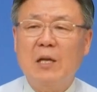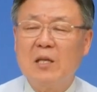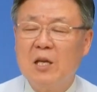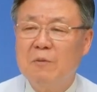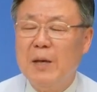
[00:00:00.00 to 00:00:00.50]

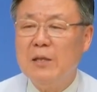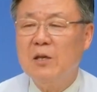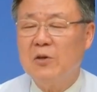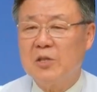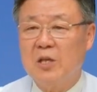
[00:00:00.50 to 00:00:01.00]
관계를
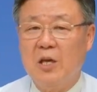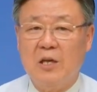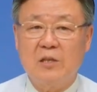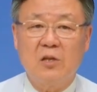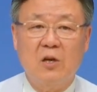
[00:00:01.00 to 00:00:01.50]
맺는 것에
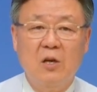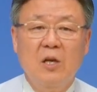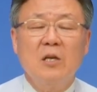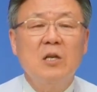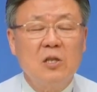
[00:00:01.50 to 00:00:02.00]
대해서
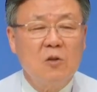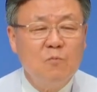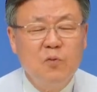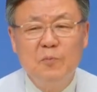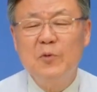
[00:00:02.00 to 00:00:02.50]
그래서
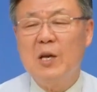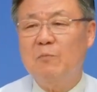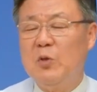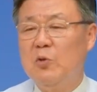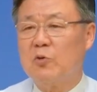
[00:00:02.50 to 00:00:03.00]

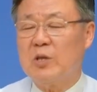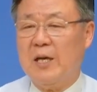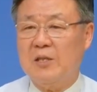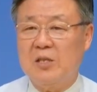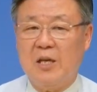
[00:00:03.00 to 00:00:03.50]
부부의 비유를
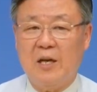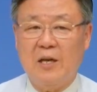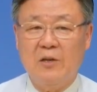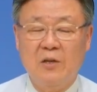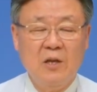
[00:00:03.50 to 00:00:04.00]

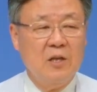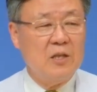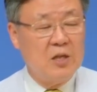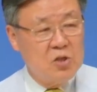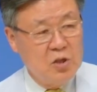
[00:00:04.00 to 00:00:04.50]
하시잖아요.
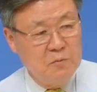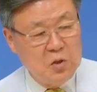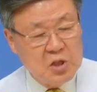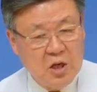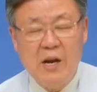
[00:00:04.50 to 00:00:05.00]

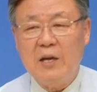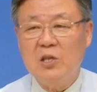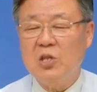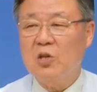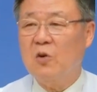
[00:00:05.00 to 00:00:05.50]
예수님은
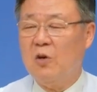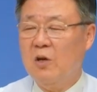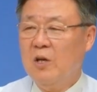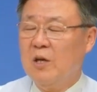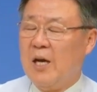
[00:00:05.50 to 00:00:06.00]

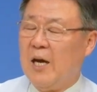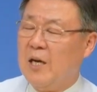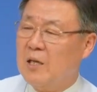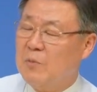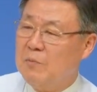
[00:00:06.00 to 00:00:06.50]
신랑이시고
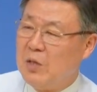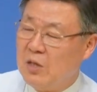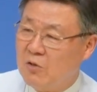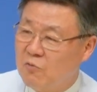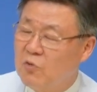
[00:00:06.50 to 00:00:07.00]
하나님을
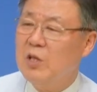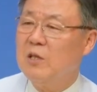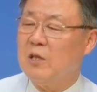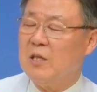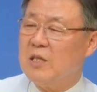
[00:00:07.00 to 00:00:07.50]
믿는
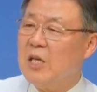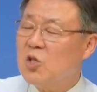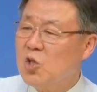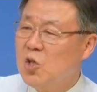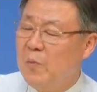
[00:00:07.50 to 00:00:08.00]
우리는
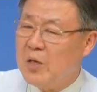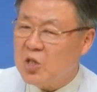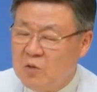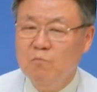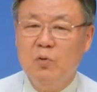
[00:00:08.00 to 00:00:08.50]
예수님의
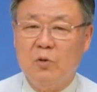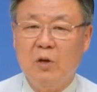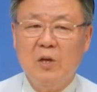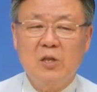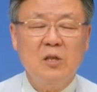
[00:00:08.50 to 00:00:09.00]
신부,
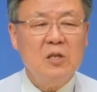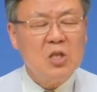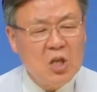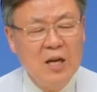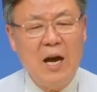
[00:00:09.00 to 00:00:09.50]
즉
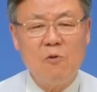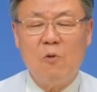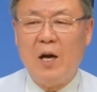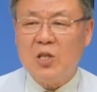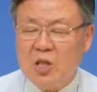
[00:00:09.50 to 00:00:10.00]

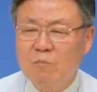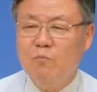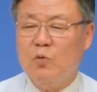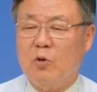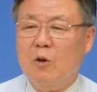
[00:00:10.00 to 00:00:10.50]
신랑과
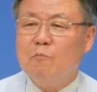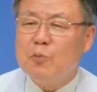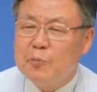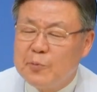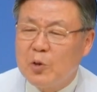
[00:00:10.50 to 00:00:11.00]
신부,
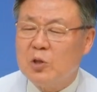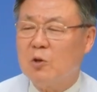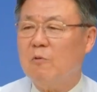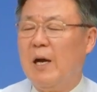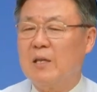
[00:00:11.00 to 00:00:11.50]

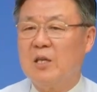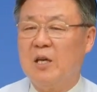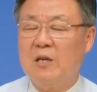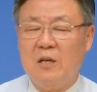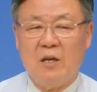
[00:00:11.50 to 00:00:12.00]
부부로서
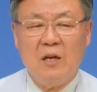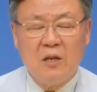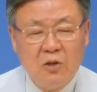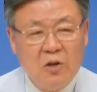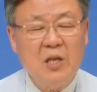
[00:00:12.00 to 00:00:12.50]

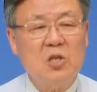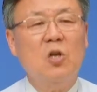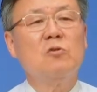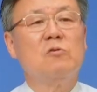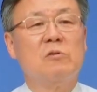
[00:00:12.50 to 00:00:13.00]
관계를 그렇게
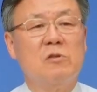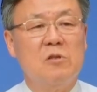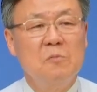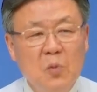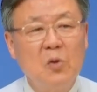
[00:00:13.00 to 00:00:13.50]

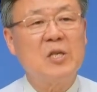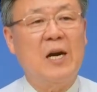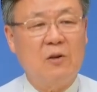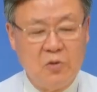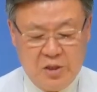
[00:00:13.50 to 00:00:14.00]
천국을
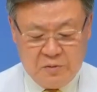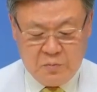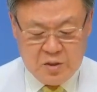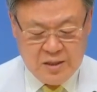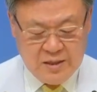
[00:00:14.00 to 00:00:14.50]
묘사하고
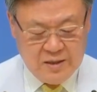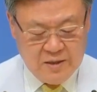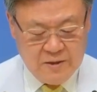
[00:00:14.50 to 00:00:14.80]
있습니다.